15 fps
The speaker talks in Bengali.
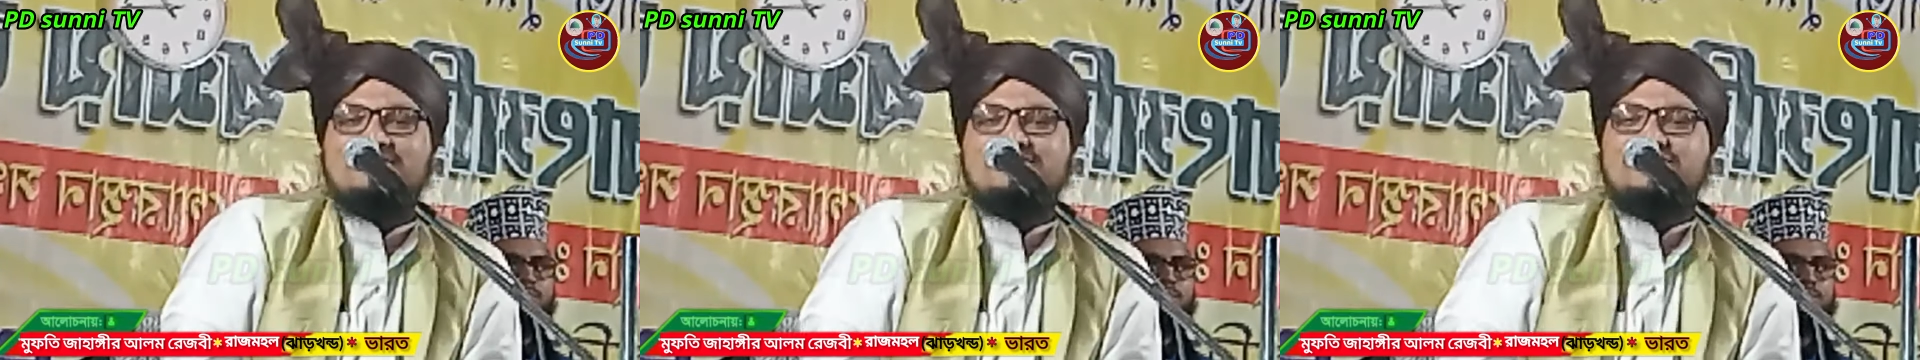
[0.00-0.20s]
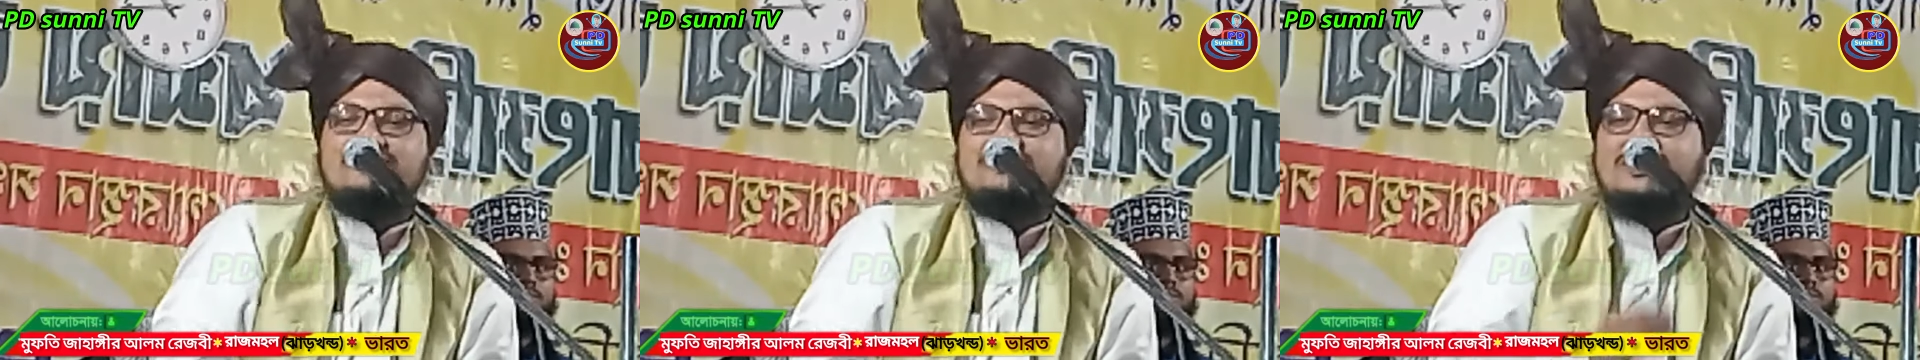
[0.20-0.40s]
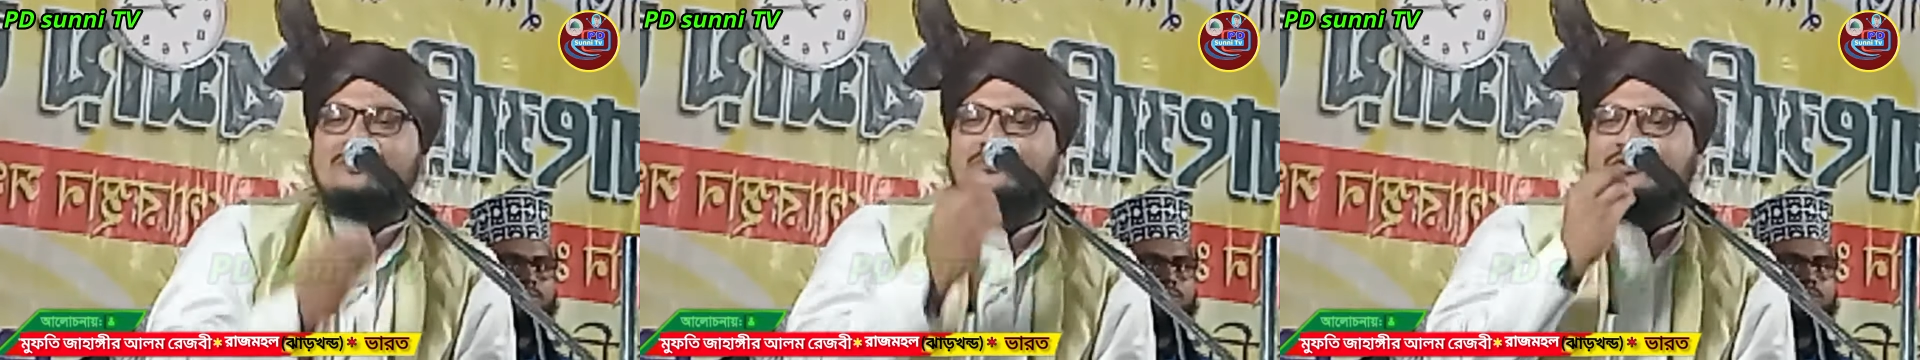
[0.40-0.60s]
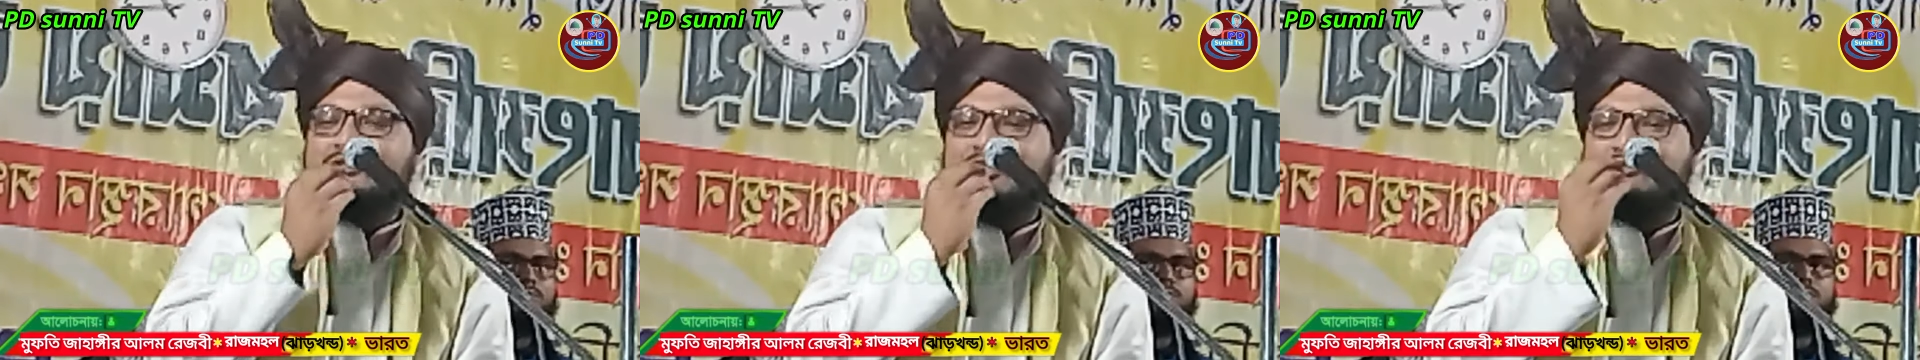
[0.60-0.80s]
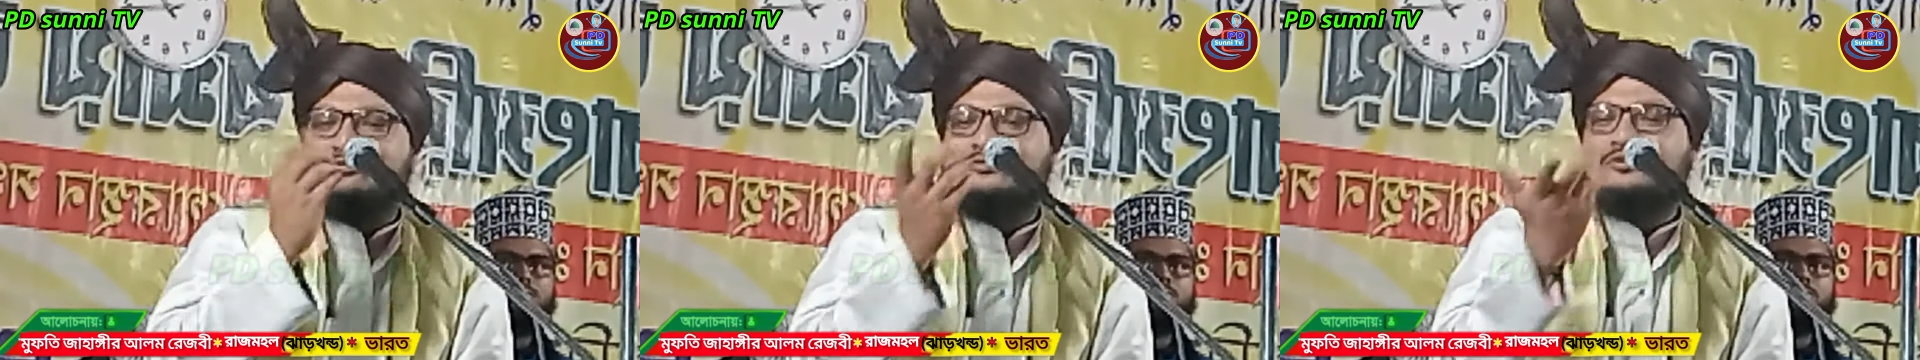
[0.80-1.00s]
বলছে উনার মুখ
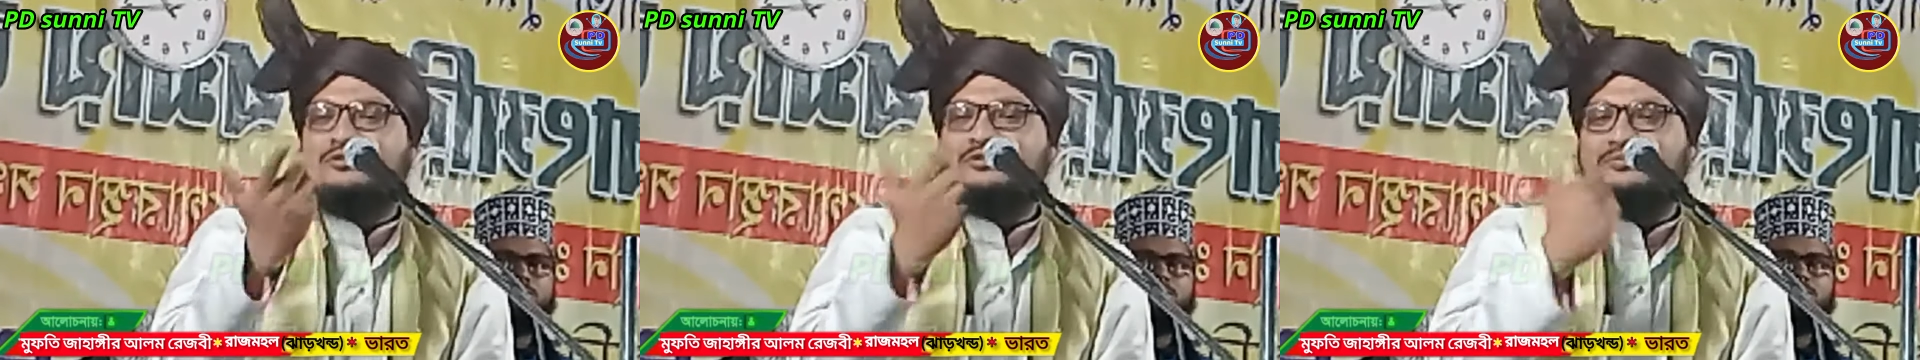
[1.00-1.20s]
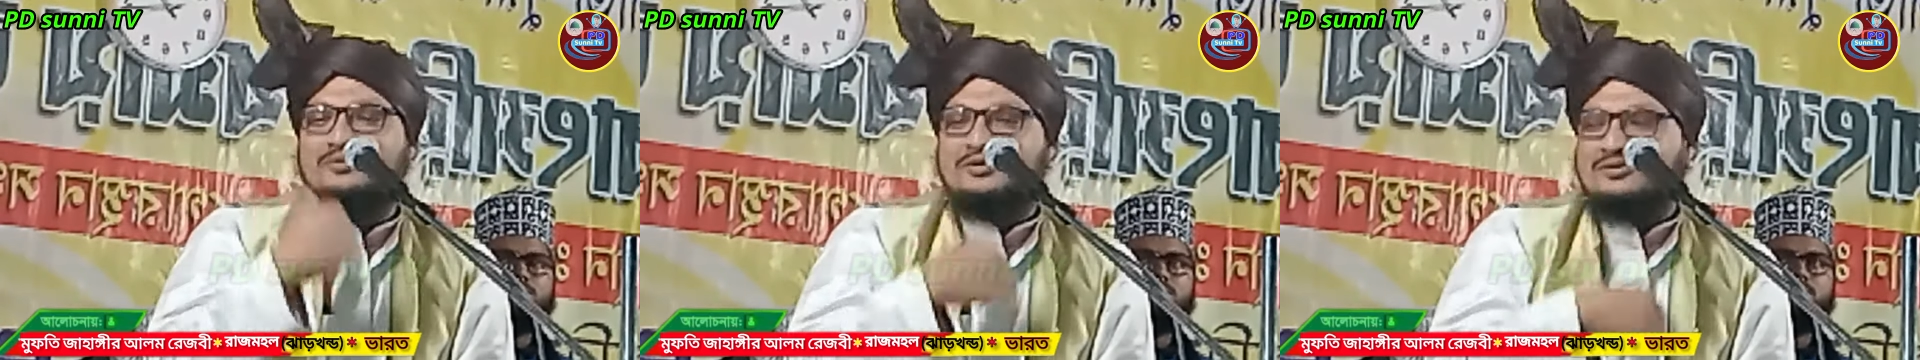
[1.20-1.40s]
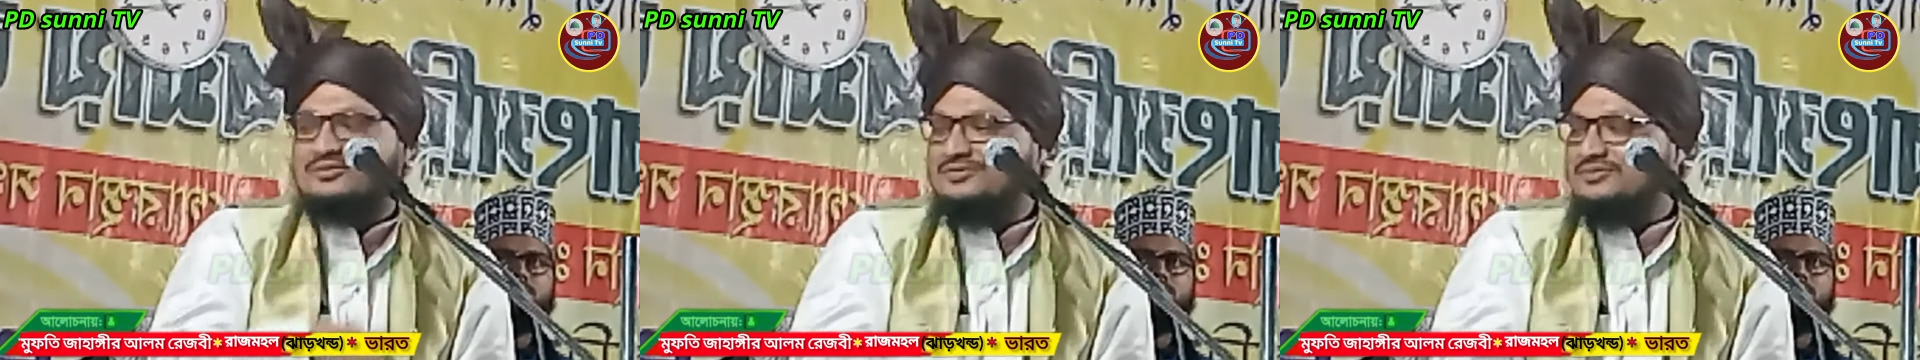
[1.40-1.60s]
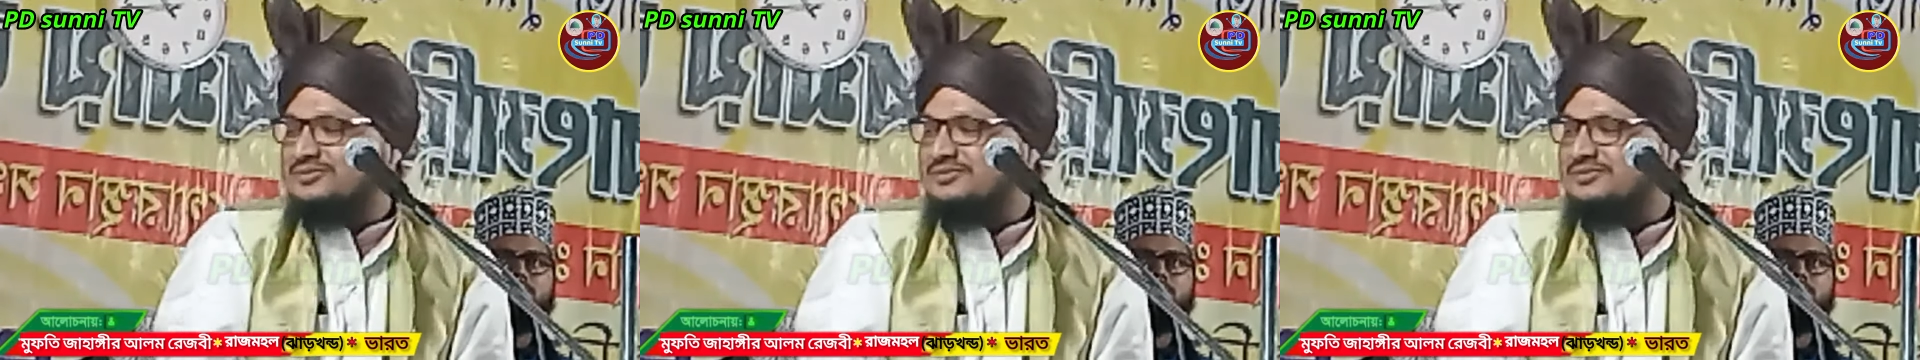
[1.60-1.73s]
দিয়ে দুর্গন্ধ বের